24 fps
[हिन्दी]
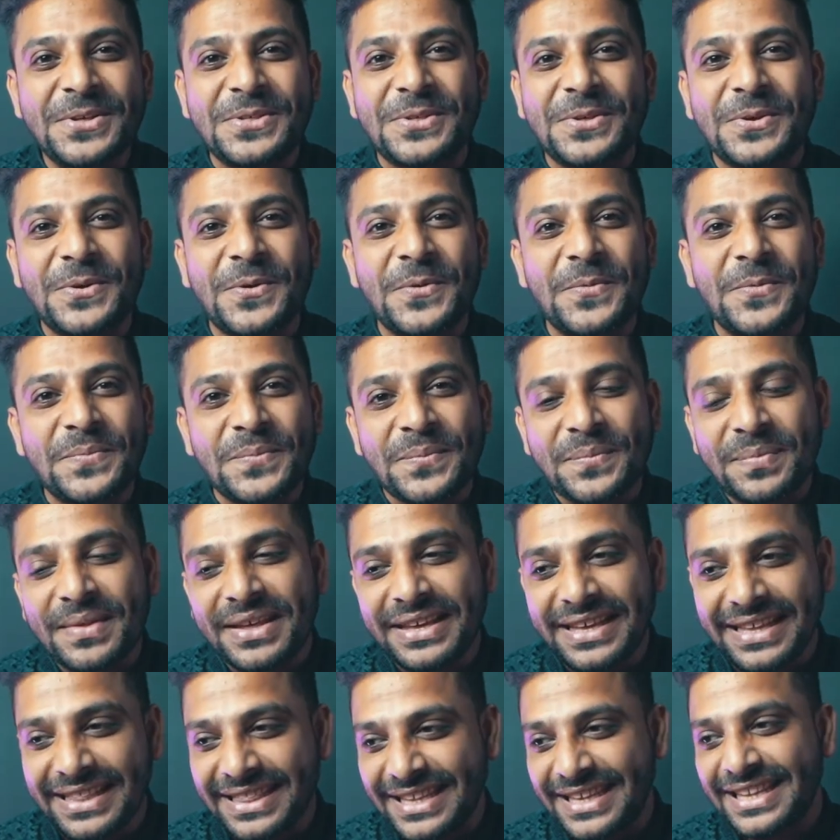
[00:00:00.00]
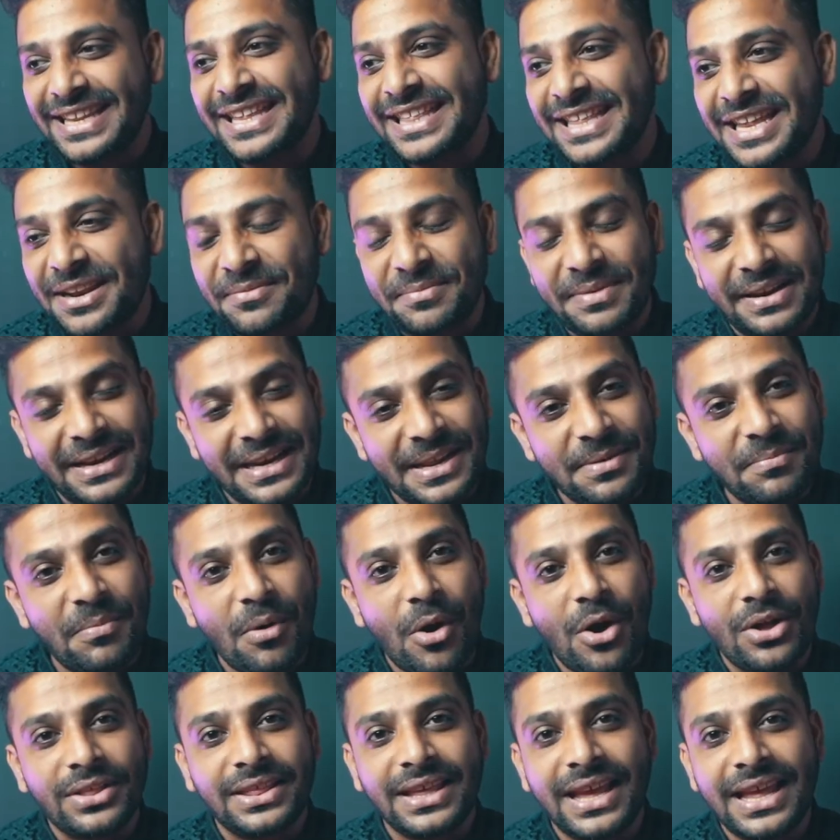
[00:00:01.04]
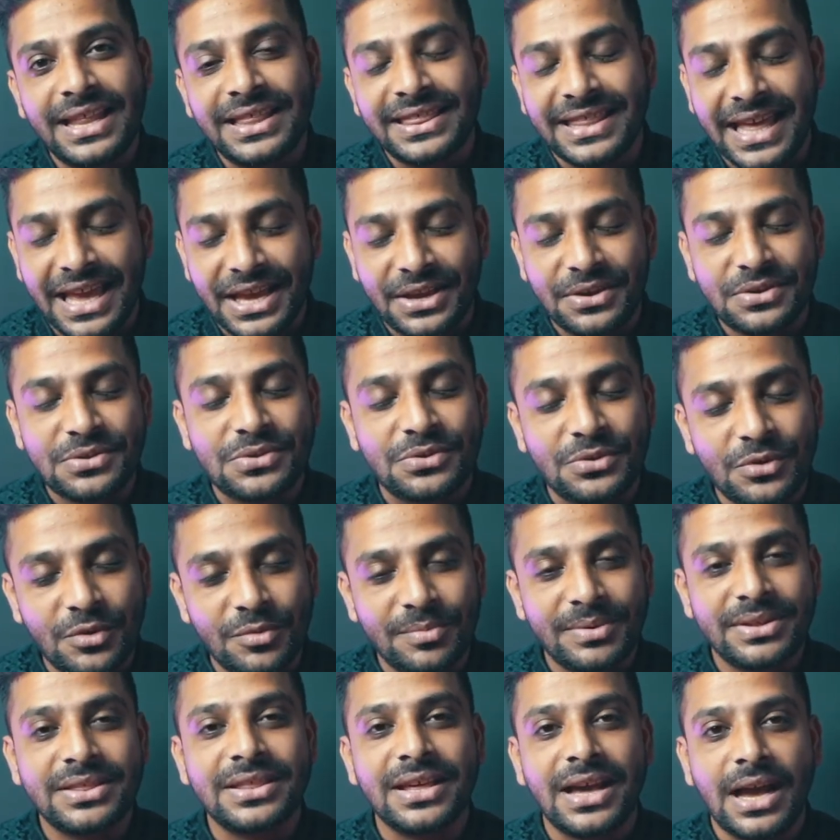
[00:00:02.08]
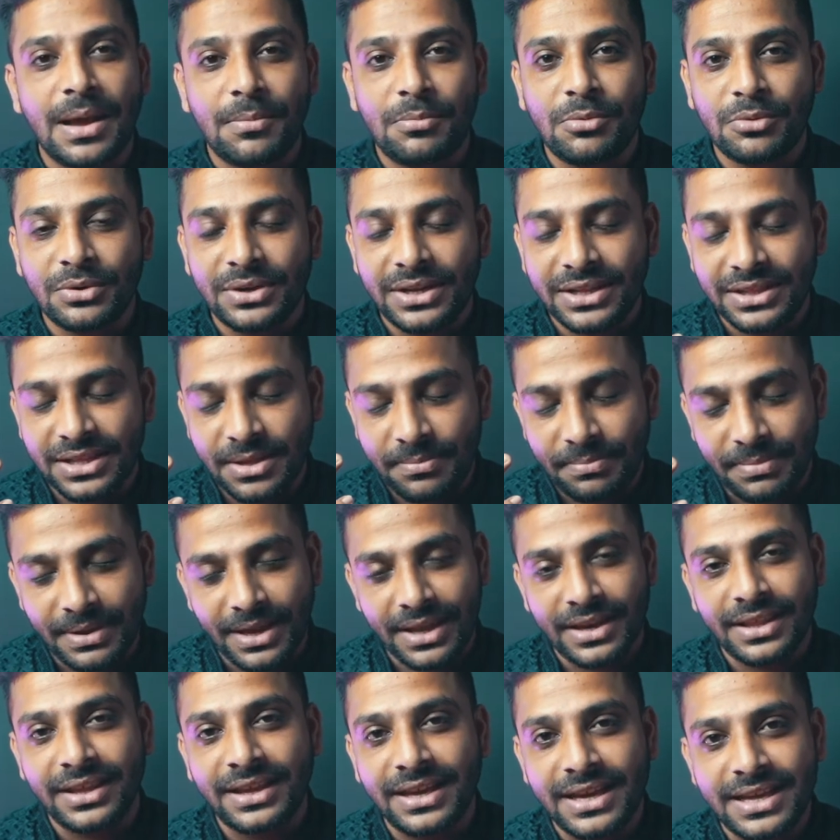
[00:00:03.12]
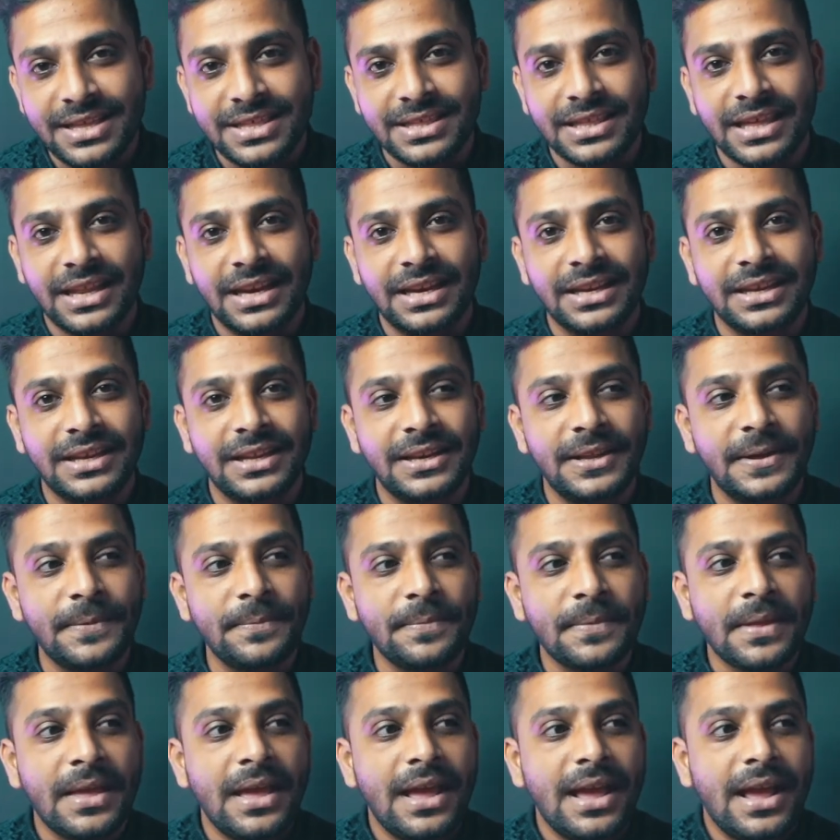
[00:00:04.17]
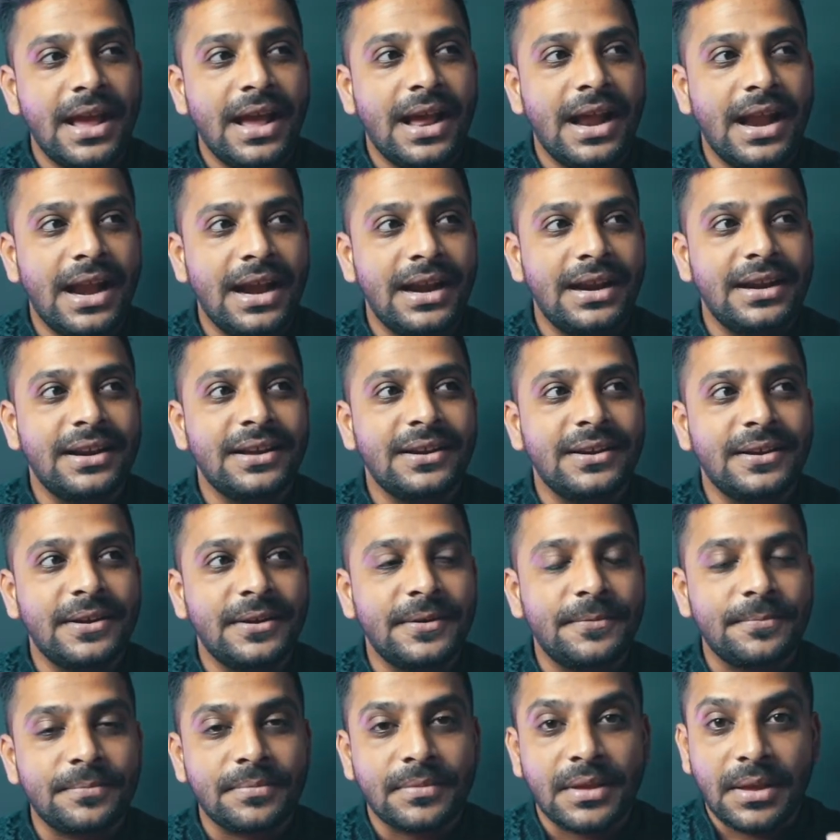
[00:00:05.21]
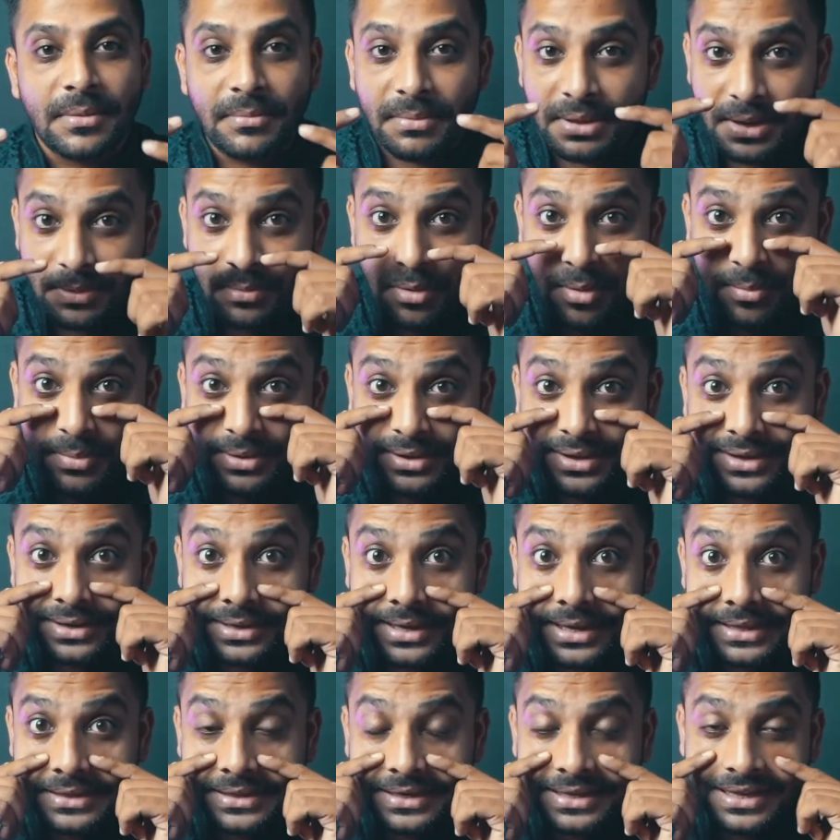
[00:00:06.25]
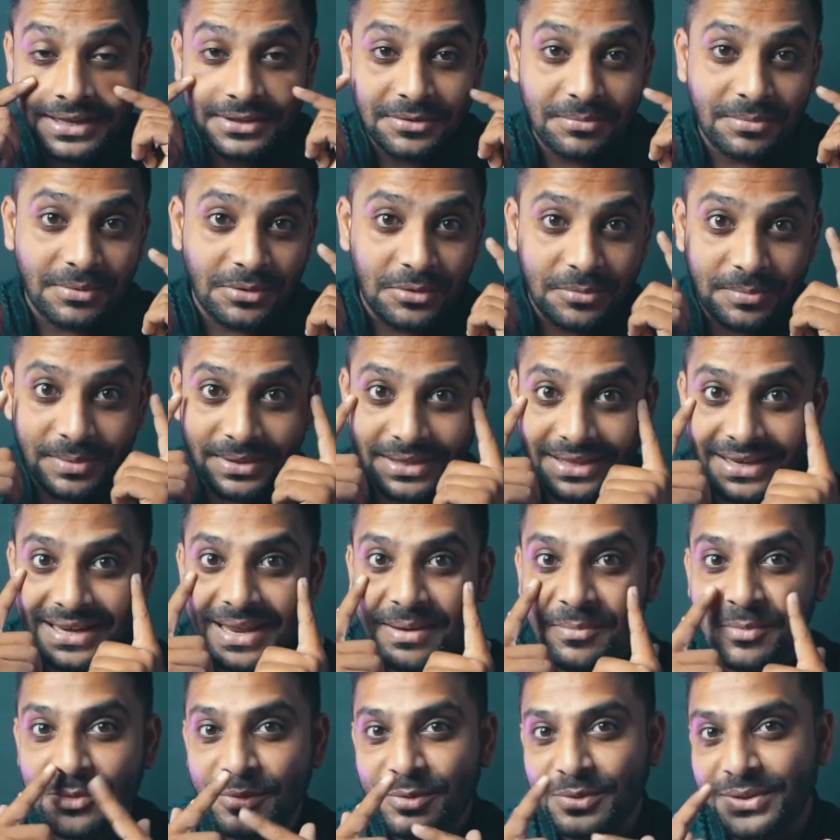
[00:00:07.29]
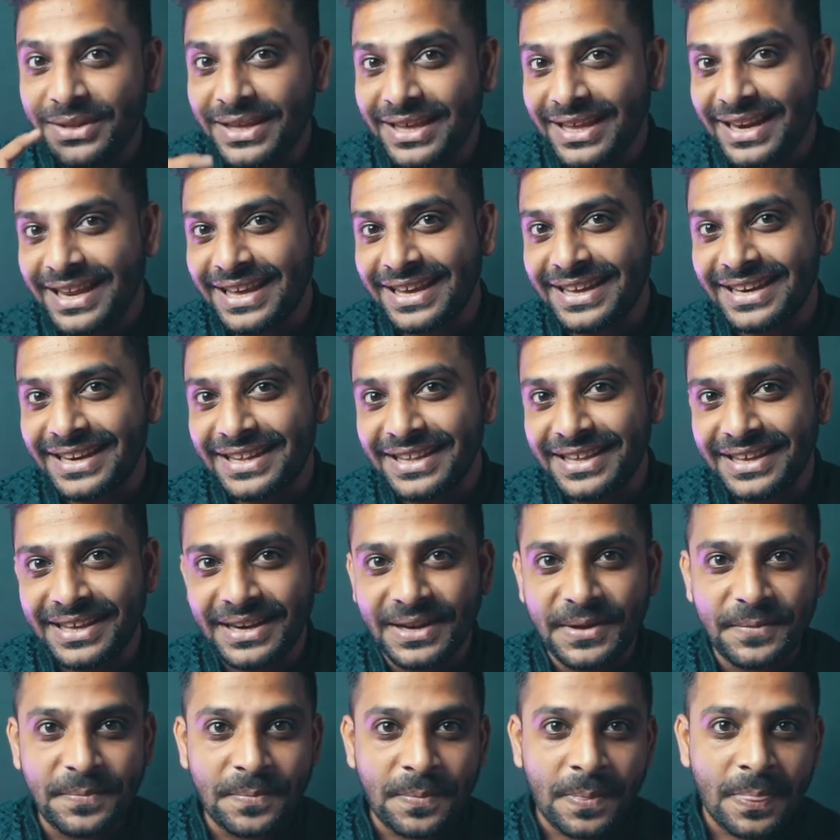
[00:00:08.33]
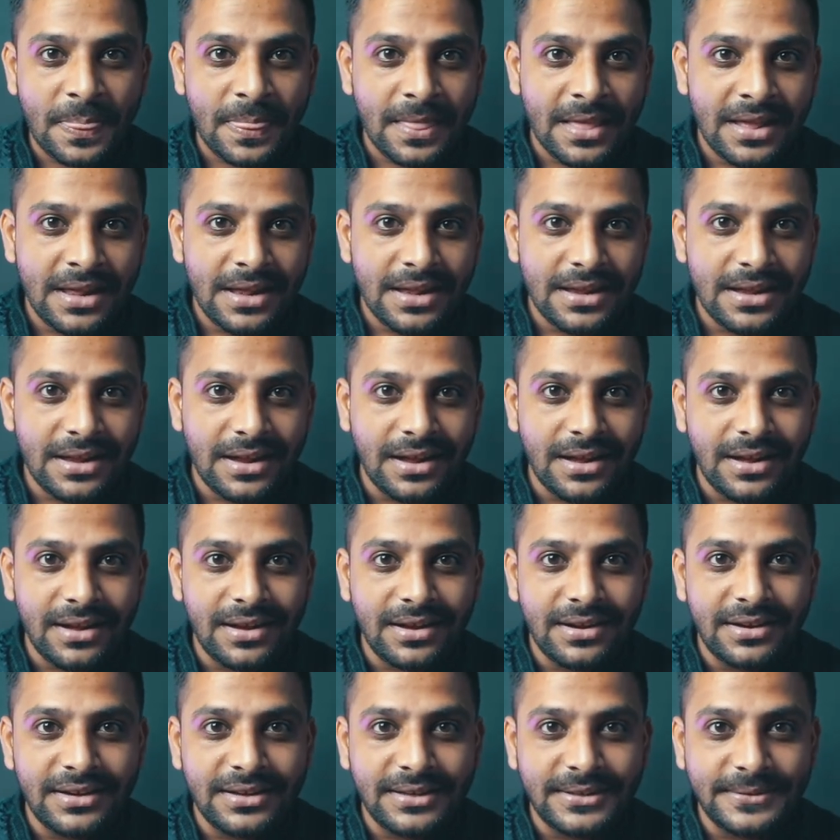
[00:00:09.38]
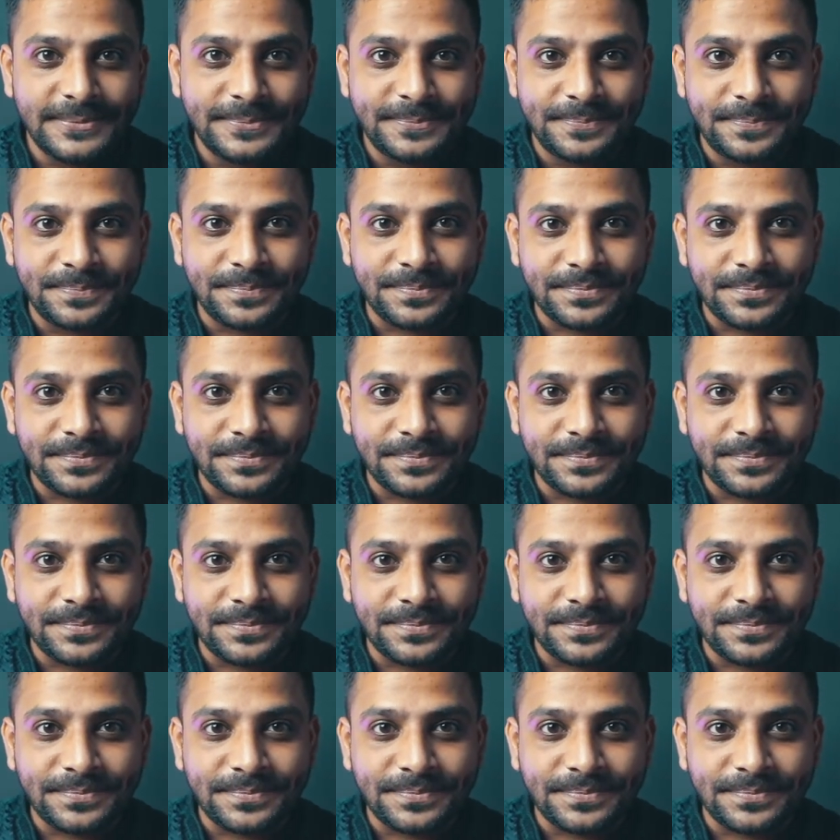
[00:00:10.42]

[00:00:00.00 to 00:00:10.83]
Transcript: सो so, ये तीन हज़ार मेरे लिए बहुत है एंड थैंक यू सो मच आप लोग ने इतना प्यार दिखाया इस चैनल के लिए एंड uh, मेरे मॉम ने कल काजा लगाया तो मेरे को पता नहीं आप लोग को दिख रहा है कि नहीं दिख रहा है uh,